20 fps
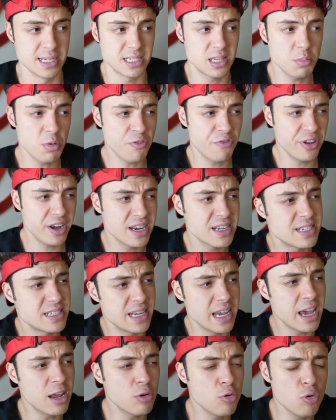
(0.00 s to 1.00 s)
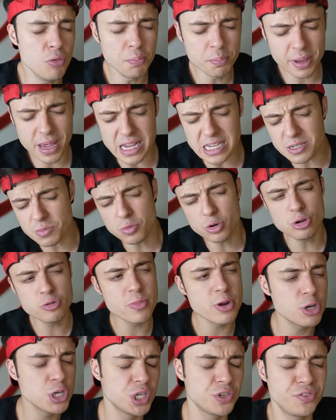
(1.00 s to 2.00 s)
Você tá me oferecendo o mesmo
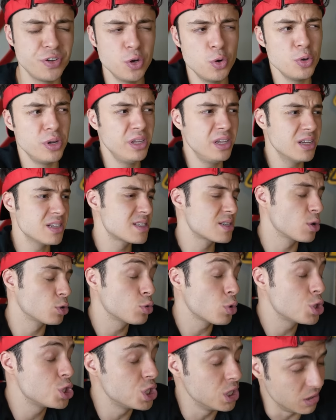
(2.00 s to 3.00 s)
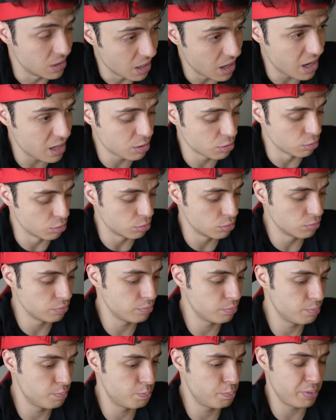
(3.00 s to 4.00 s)
número de figurinhas que eu tô te dando
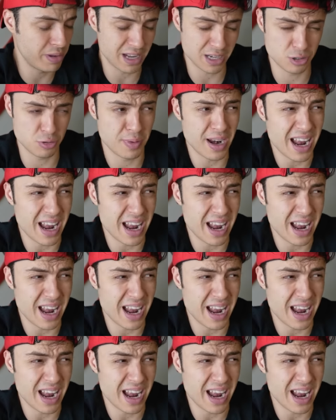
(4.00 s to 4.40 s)
pelas do